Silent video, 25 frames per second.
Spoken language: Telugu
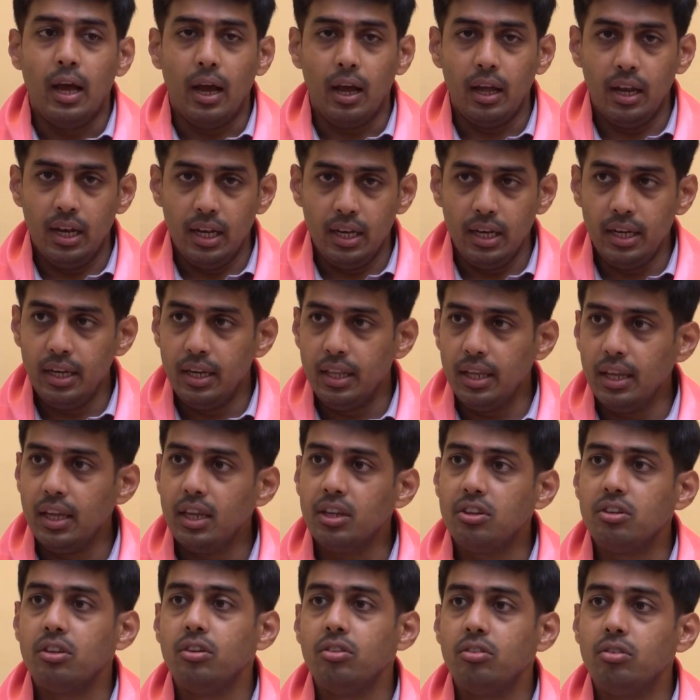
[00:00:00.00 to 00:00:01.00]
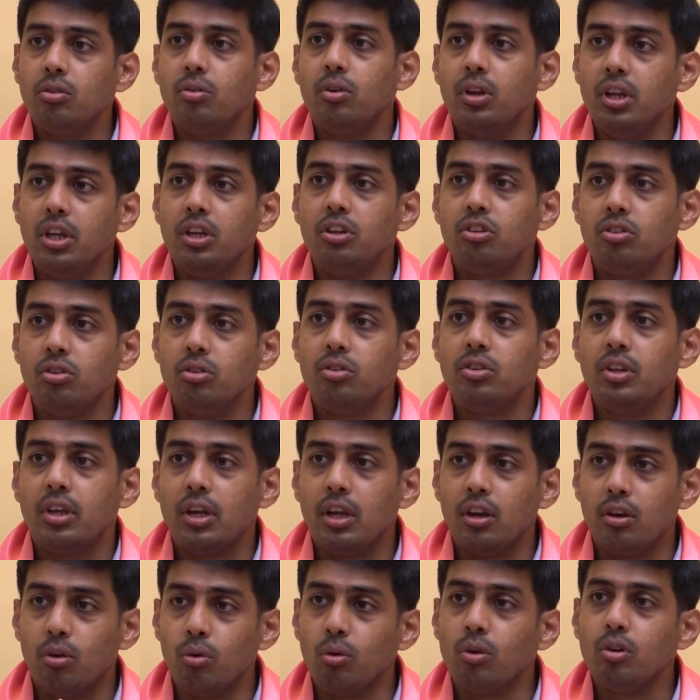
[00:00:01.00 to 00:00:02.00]
ఆ లిటిగేషన్స్ ఉన్న ఇష్యూస్
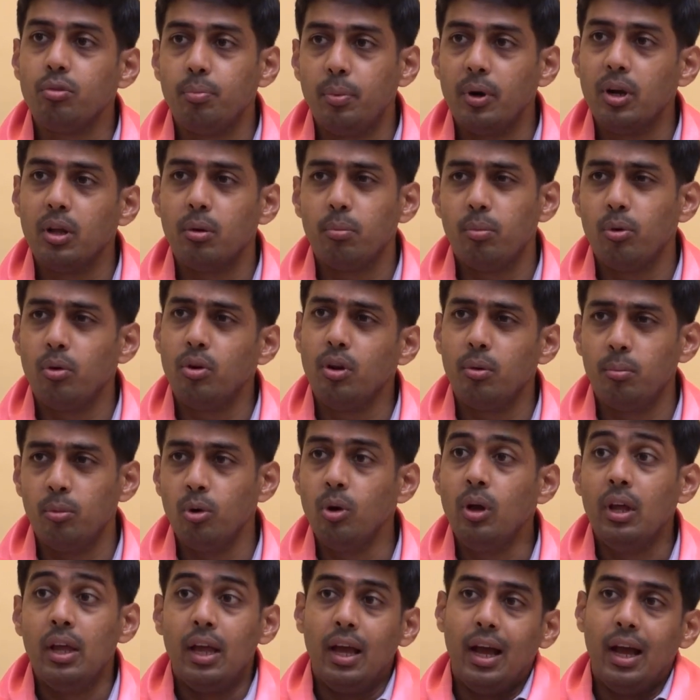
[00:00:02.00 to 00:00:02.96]
దగ్గర రోడ్స్ పడకపోవడము